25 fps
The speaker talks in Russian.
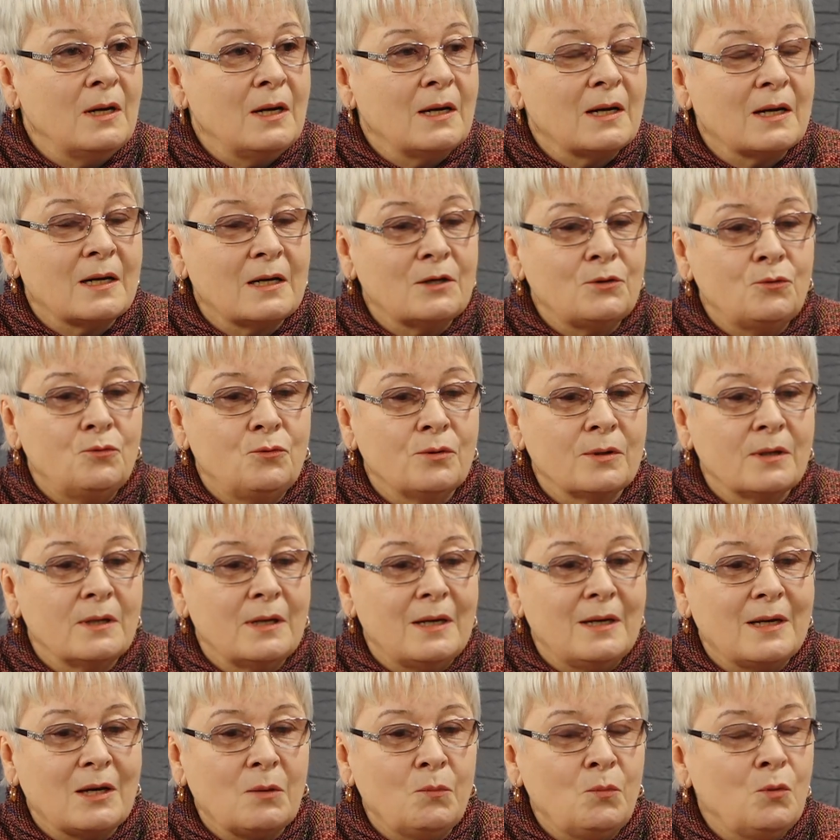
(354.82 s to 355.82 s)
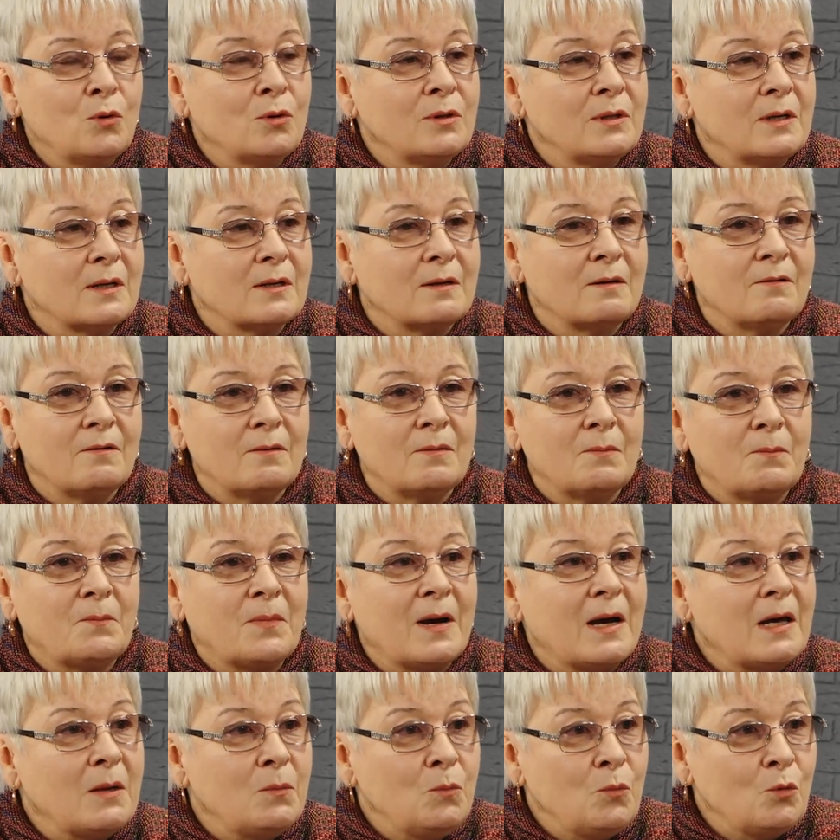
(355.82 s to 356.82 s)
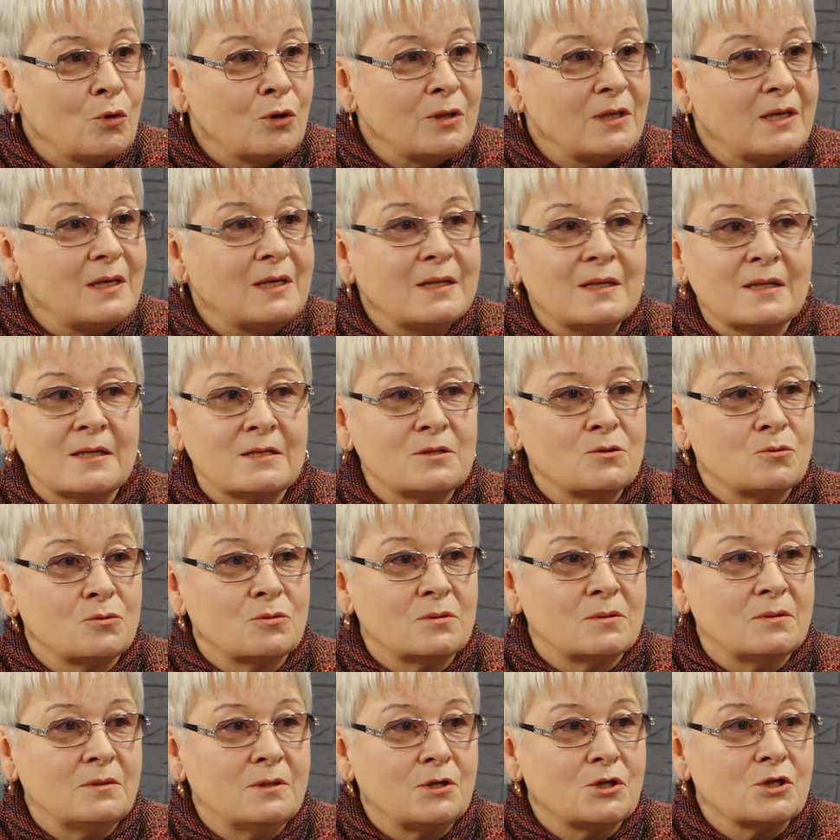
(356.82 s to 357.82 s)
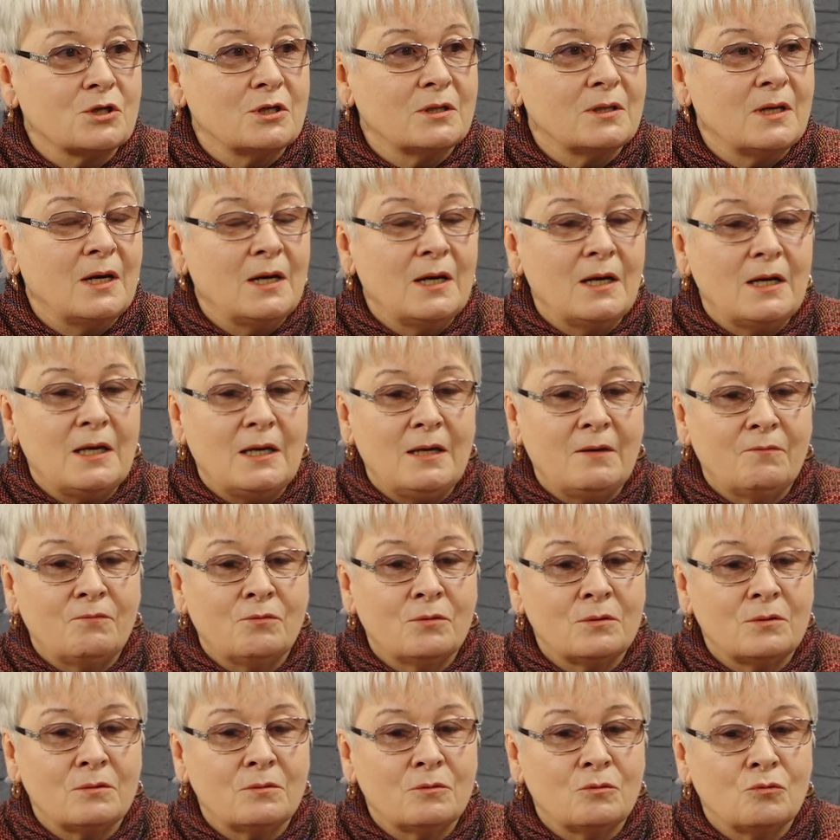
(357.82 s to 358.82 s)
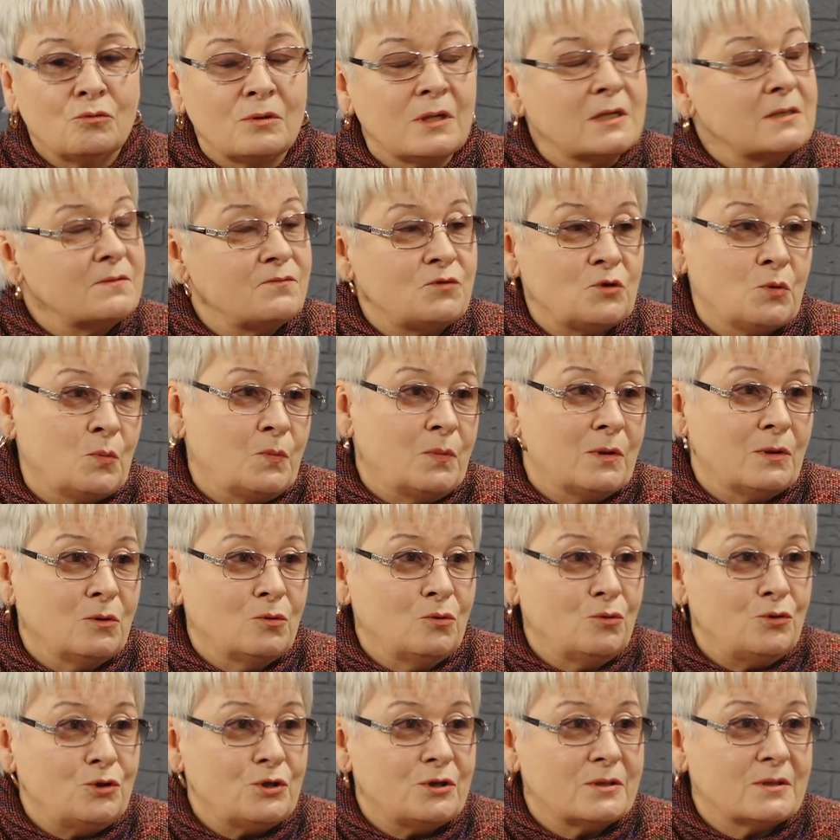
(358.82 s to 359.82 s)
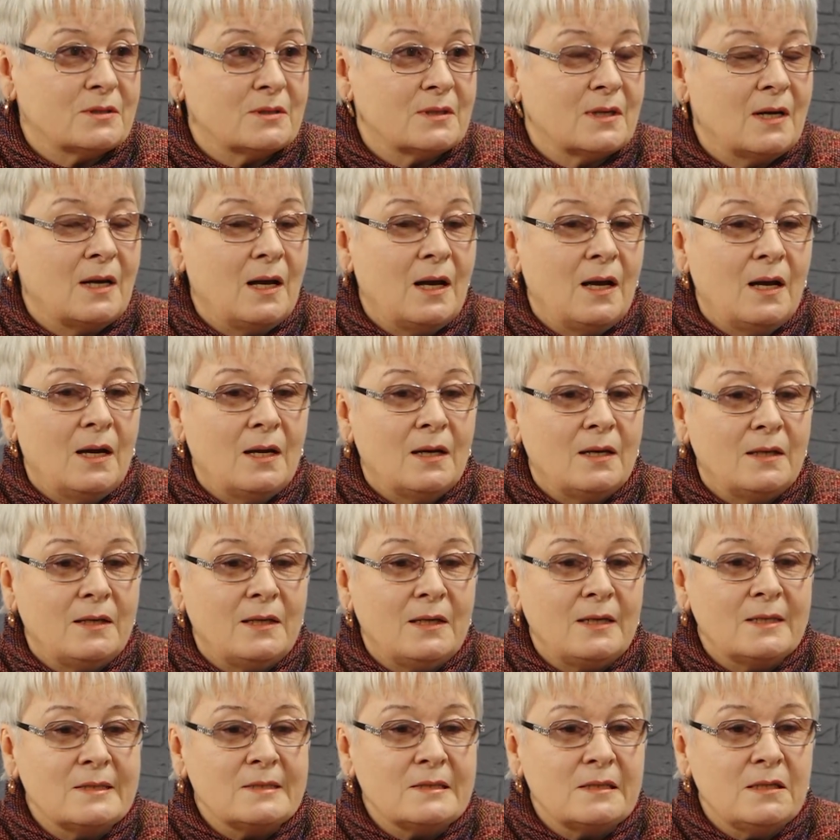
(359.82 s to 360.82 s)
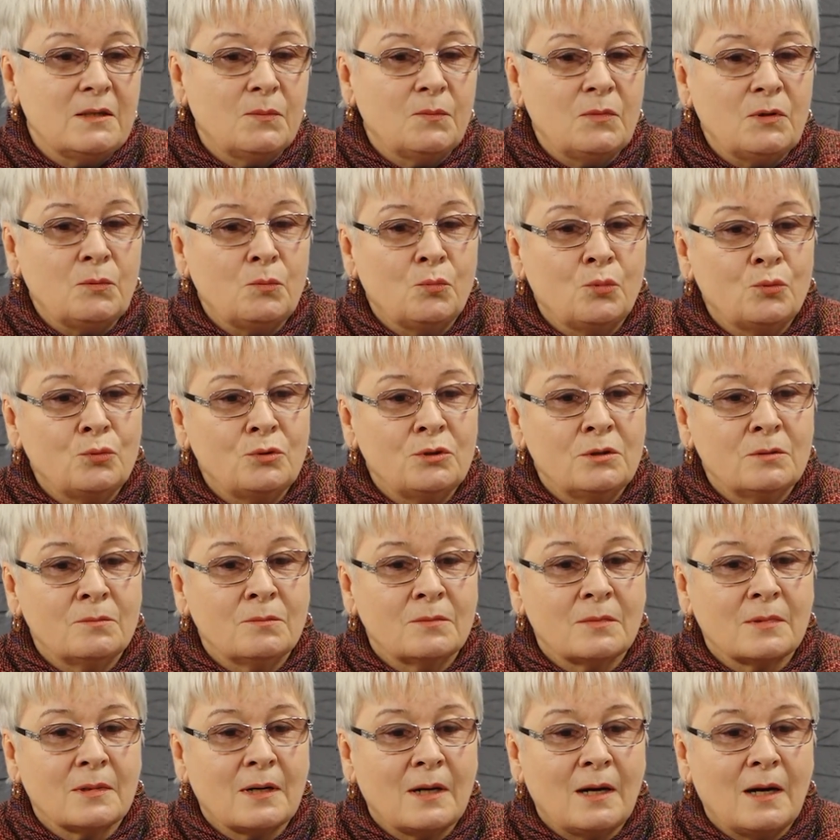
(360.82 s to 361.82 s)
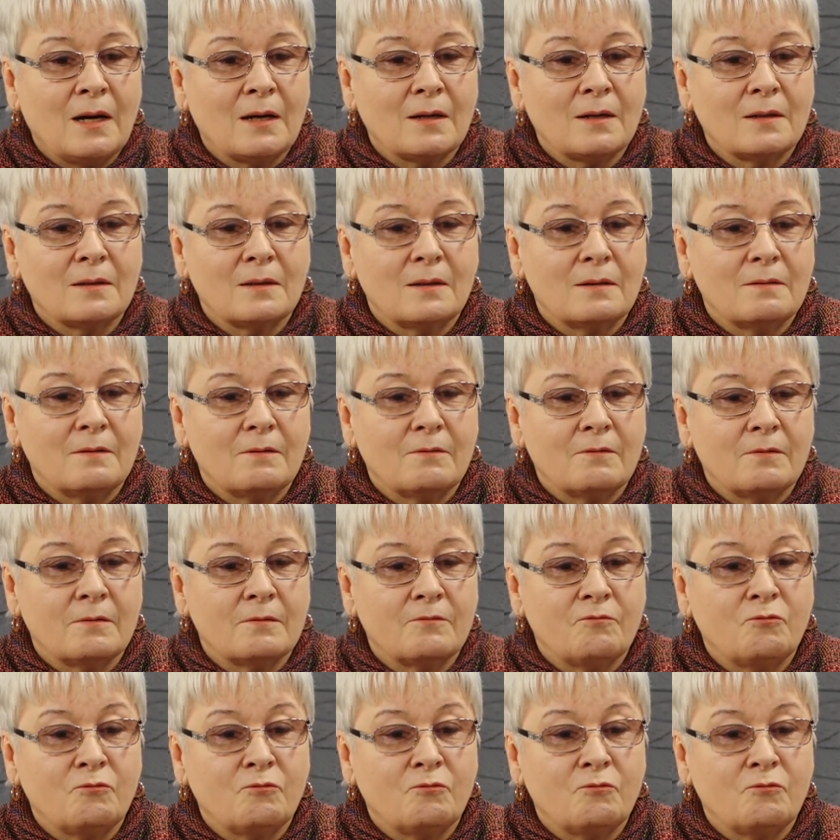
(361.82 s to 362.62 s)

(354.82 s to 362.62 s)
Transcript: который ребенок поймет и нас услышит. И вот у нас все получится. Если мы будем, как э, в